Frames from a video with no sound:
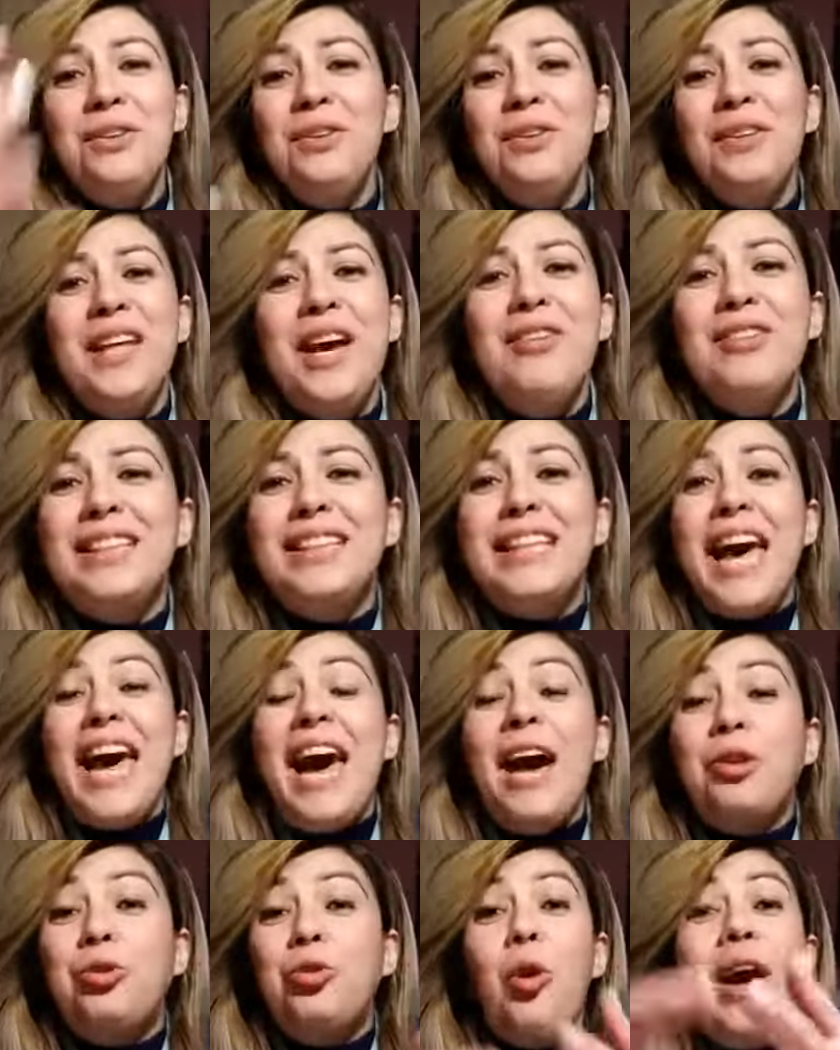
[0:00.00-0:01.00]
não deu
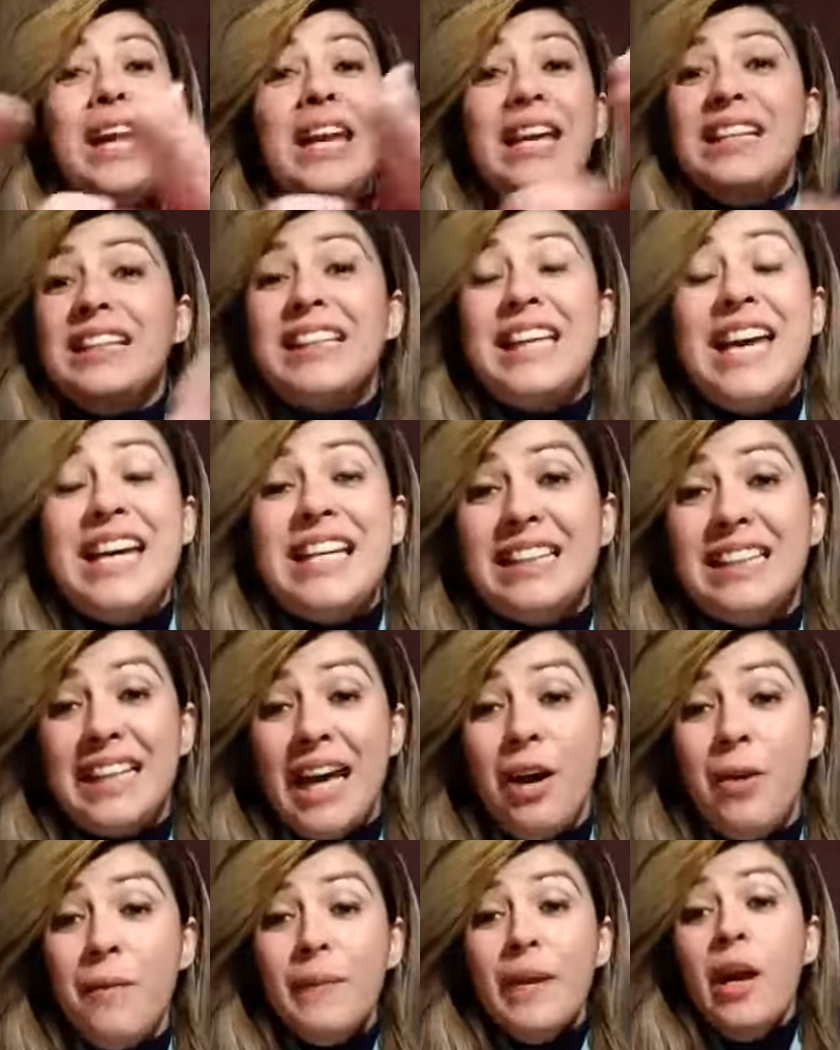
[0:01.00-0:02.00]
certo, ela
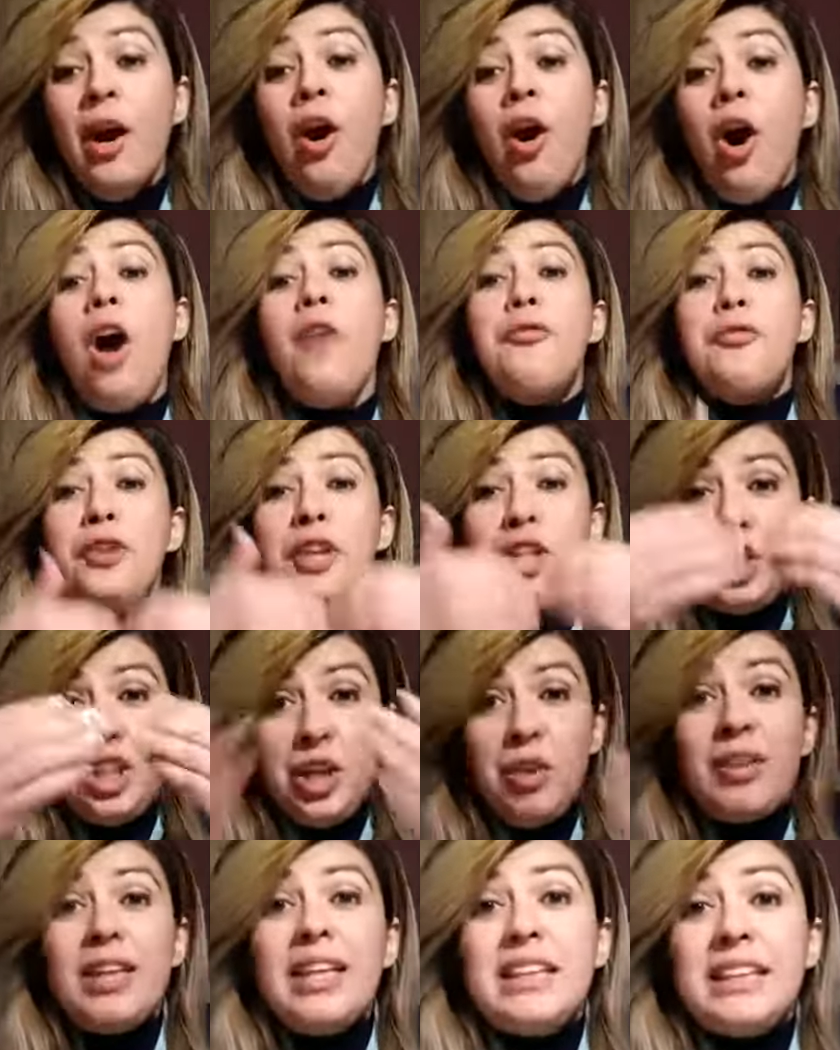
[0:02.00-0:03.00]
esqueceu, ou
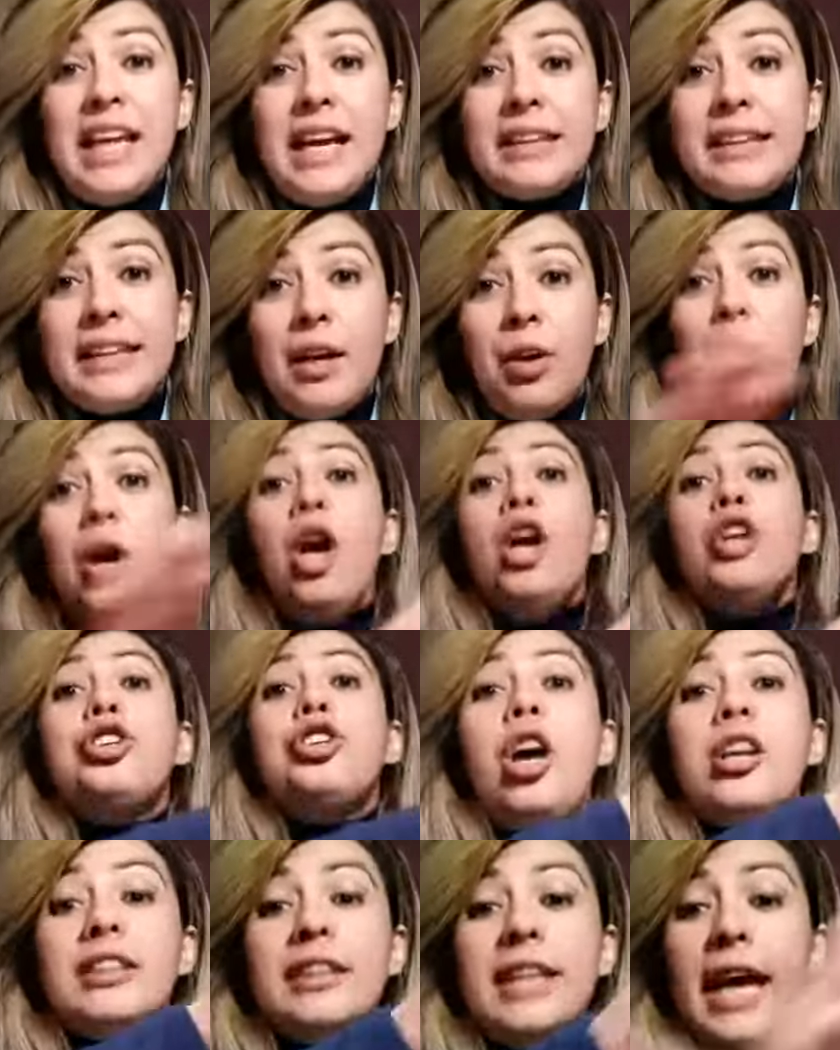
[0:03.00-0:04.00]
fingiu que esqueceu.
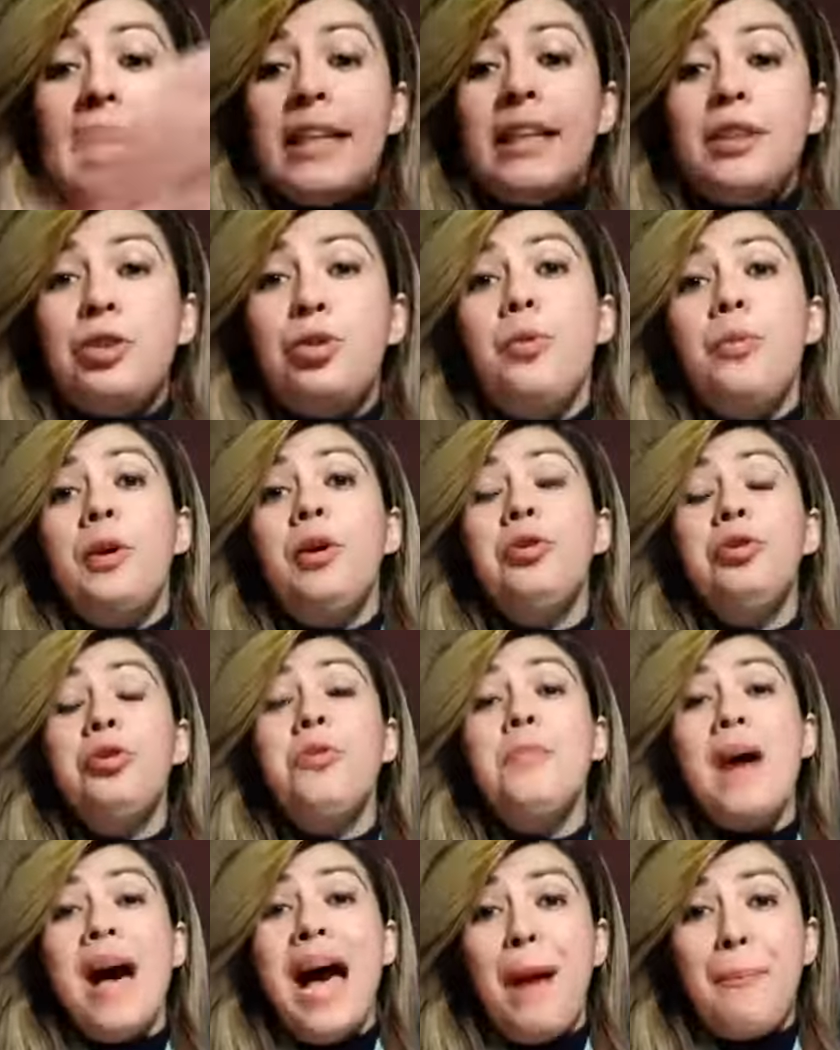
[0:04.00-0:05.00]
Só sei que sumiu
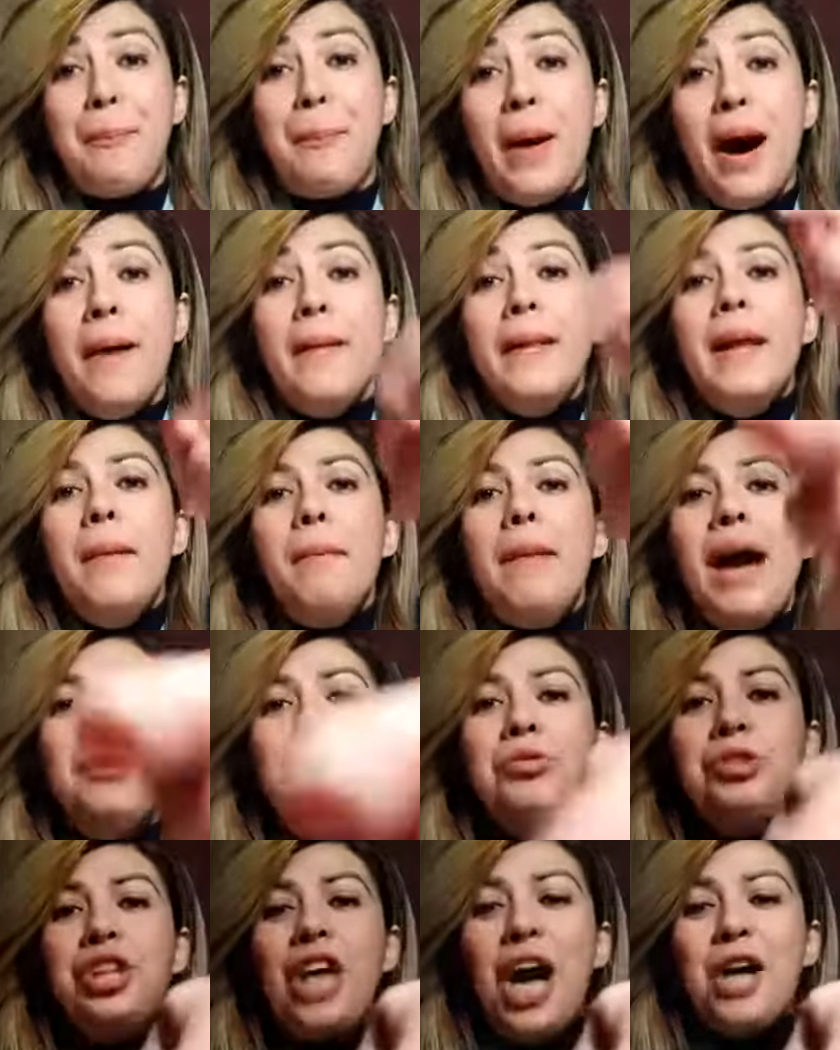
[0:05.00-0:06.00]
do mapa, mas
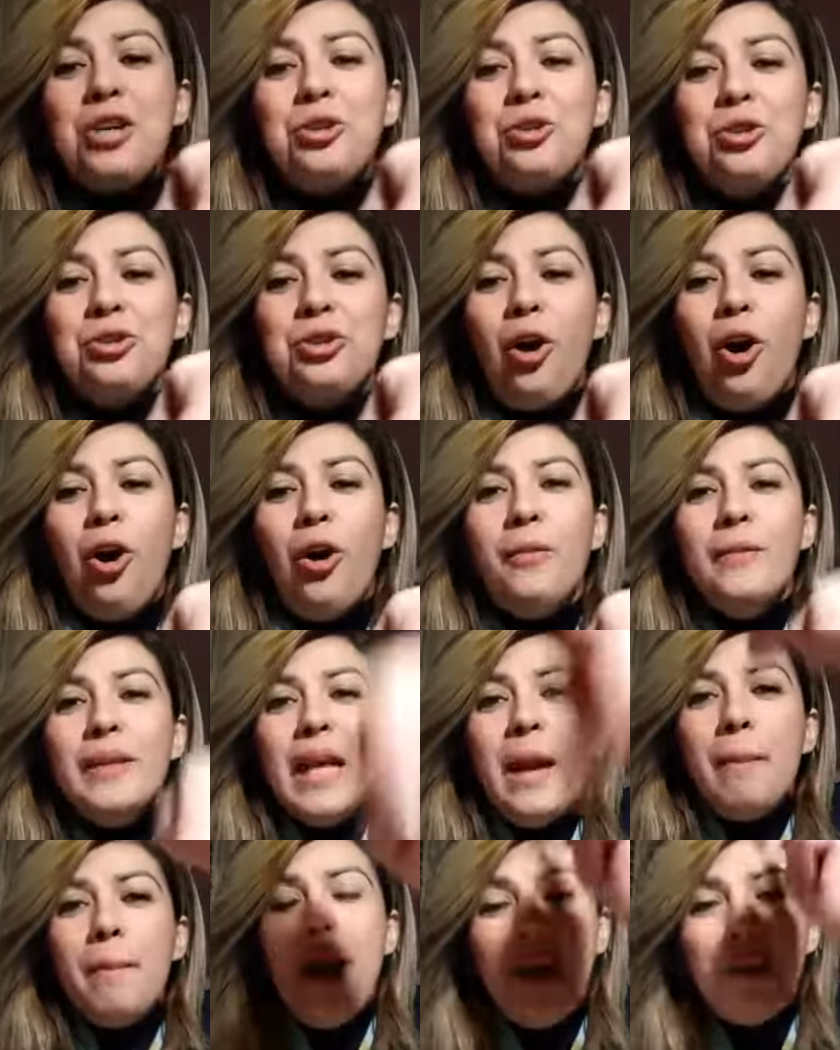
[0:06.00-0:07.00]
não te ajudou.
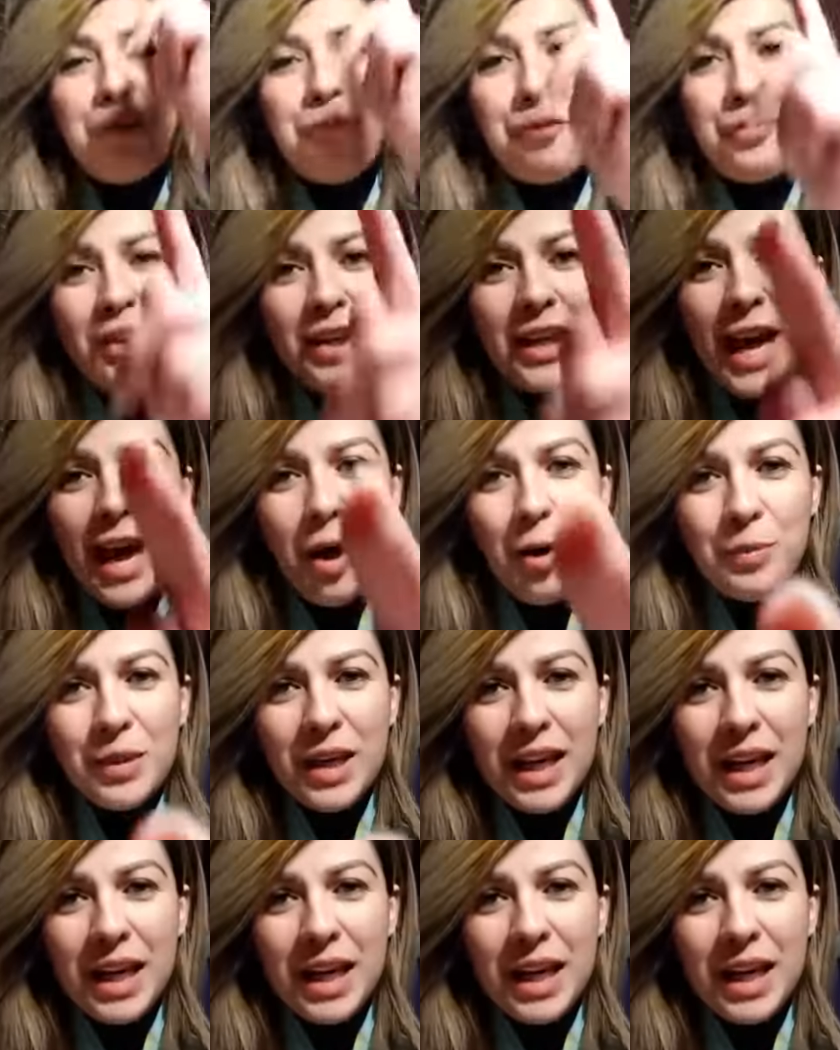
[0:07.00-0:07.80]
Mas fiel, minha